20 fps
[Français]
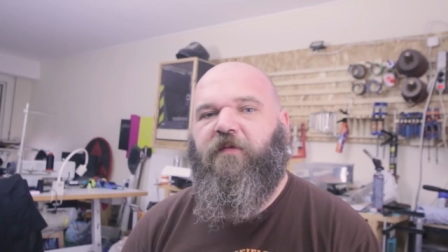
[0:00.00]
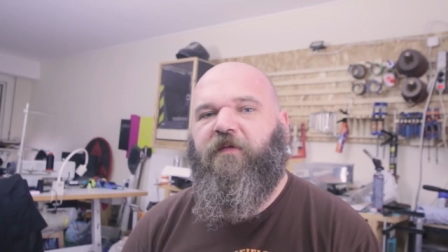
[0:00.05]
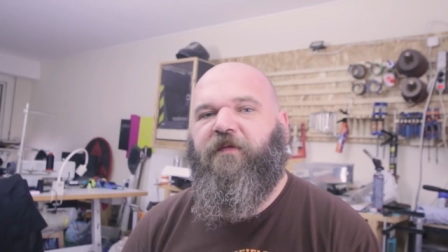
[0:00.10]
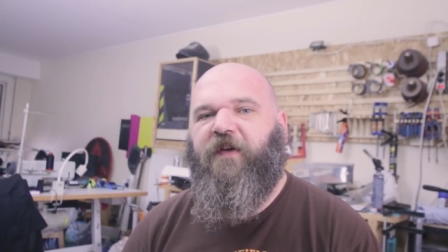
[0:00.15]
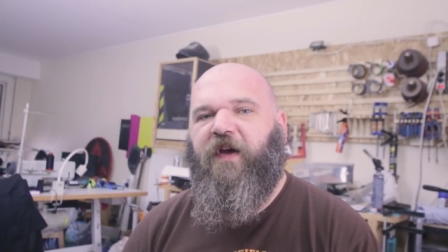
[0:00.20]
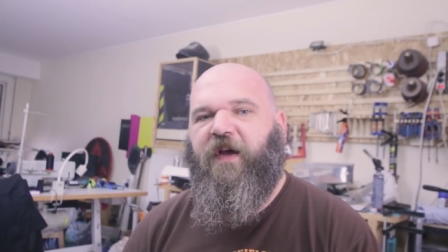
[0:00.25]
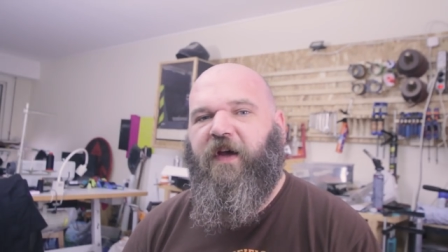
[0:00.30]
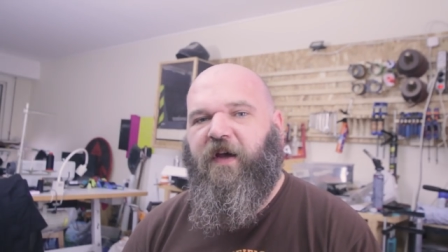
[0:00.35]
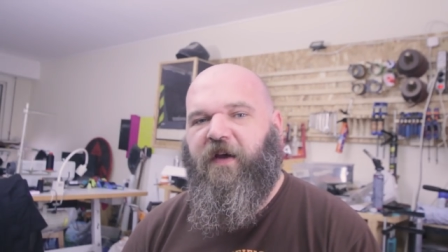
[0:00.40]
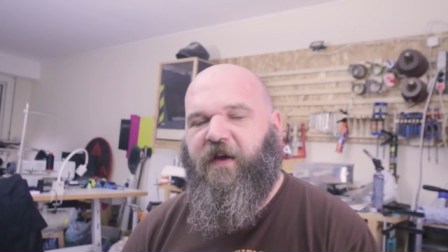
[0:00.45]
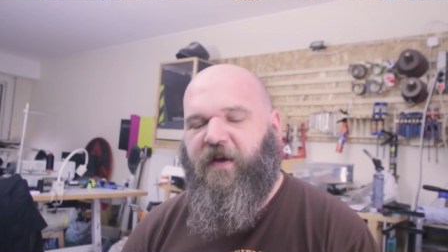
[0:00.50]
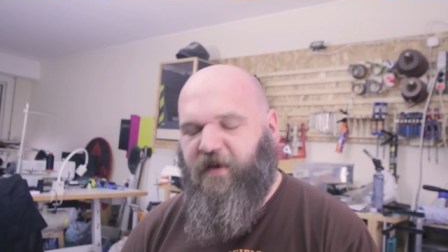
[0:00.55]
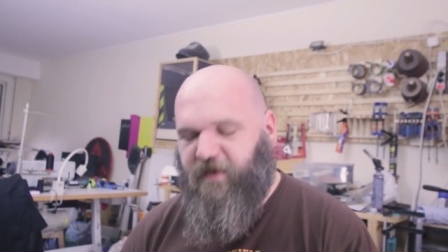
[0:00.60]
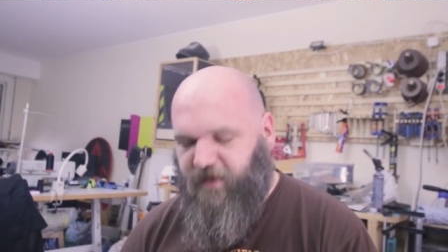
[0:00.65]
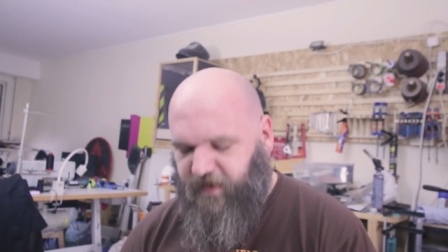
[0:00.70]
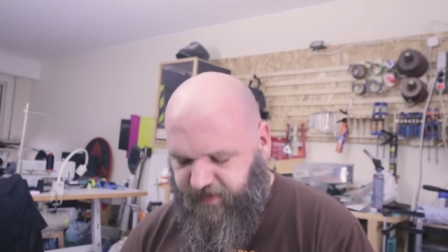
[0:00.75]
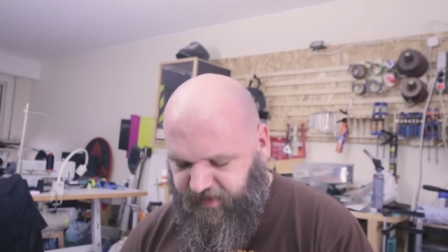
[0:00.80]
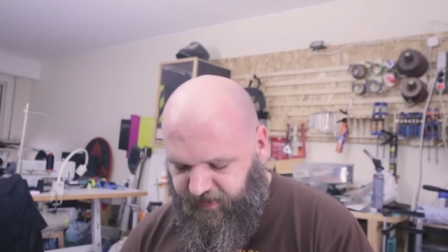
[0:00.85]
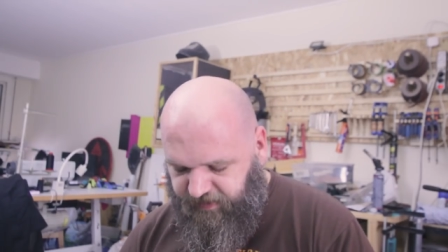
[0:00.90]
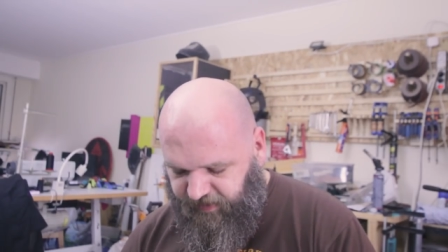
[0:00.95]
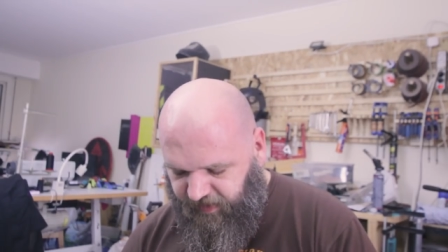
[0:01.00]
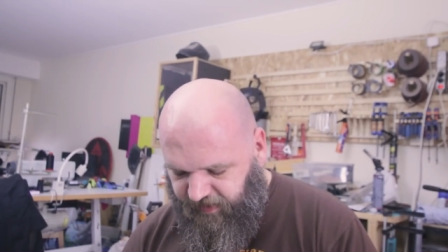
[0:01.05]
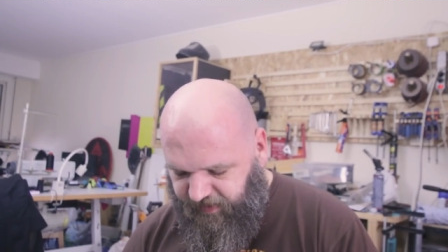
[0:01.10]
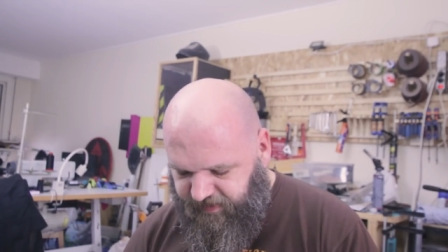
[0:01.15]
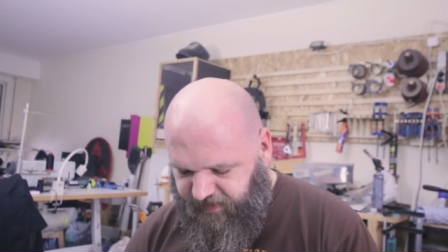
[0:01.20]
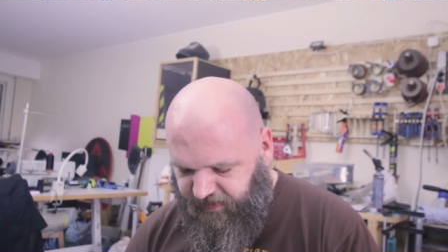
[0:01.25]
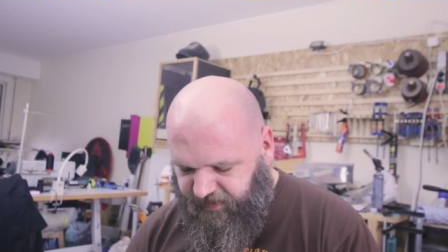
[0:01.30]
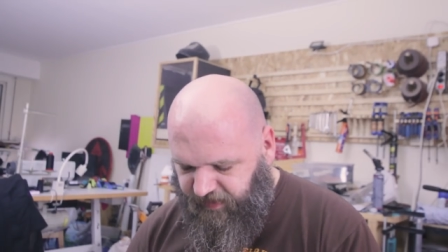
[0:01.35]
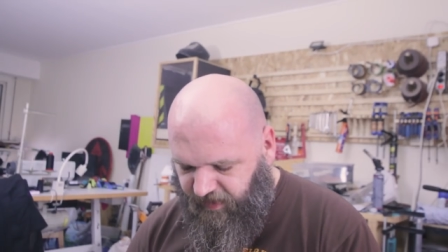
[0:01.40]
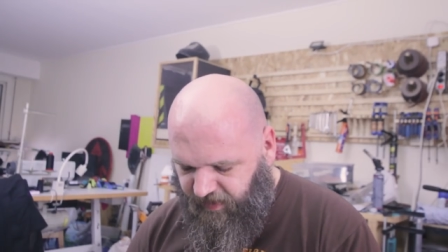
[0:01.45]
ouverts, etc.
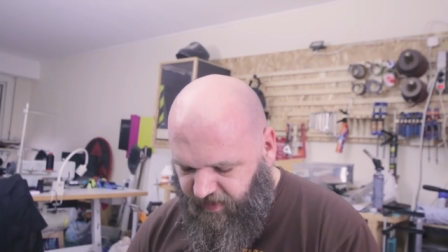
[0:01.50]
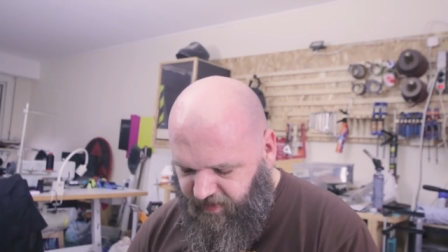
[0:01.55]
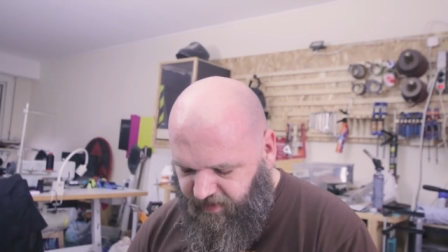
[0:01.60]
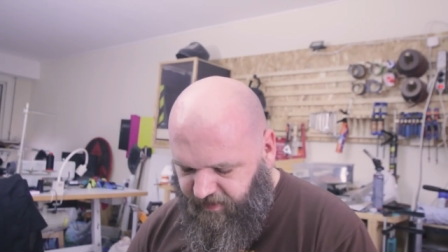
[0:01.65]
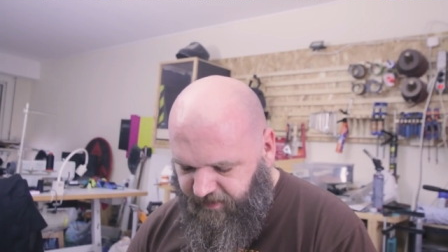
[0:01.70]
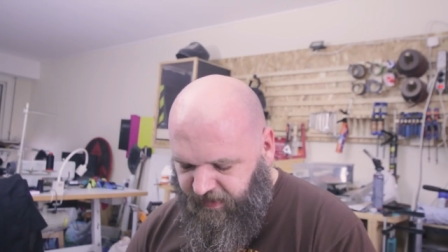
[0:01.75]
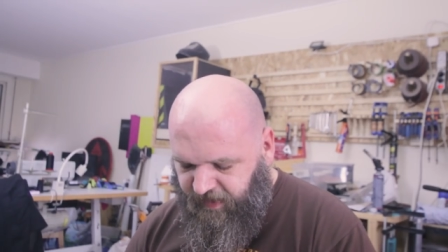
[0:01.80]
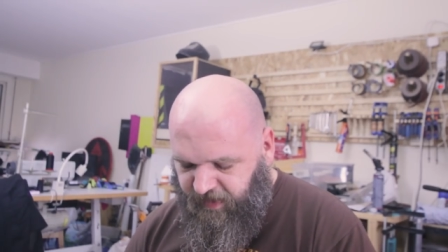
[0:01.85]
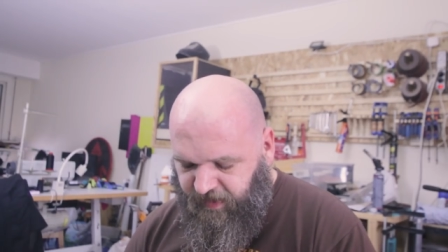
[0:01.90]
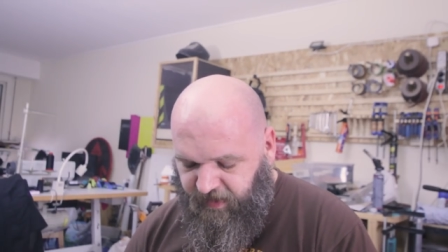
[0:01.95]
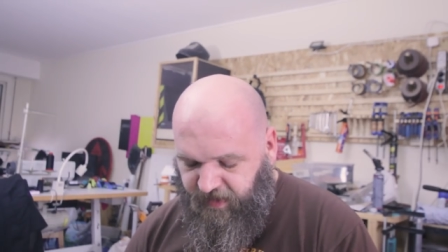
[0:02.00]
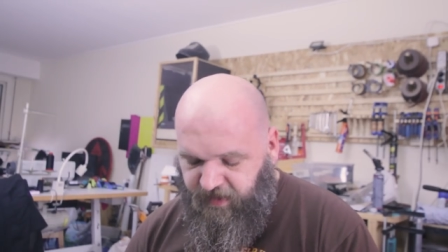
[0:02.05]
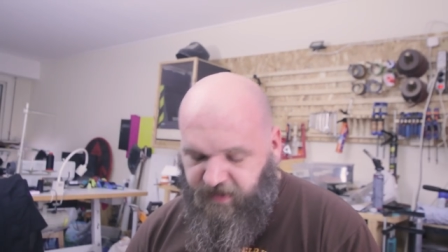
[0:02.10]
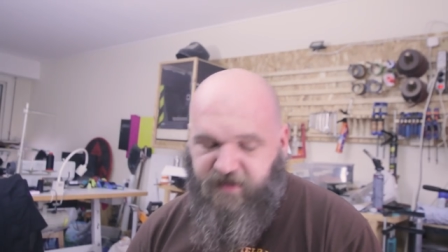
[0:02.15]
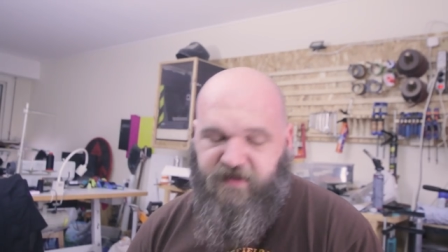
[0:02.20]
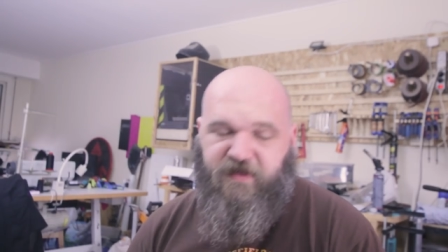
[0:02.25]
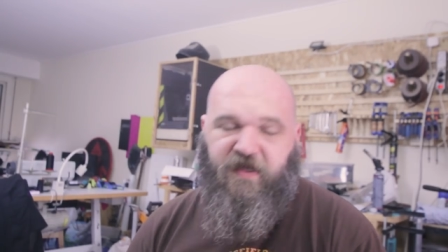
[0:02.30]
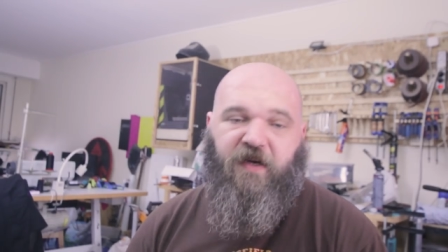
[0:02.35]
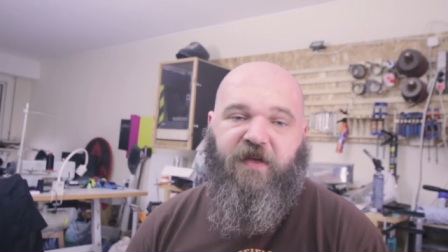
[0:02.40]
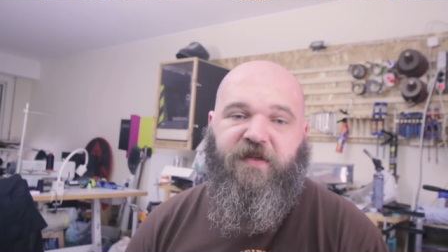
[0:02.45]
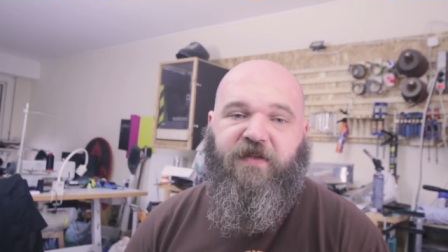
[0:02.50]
etc. Ça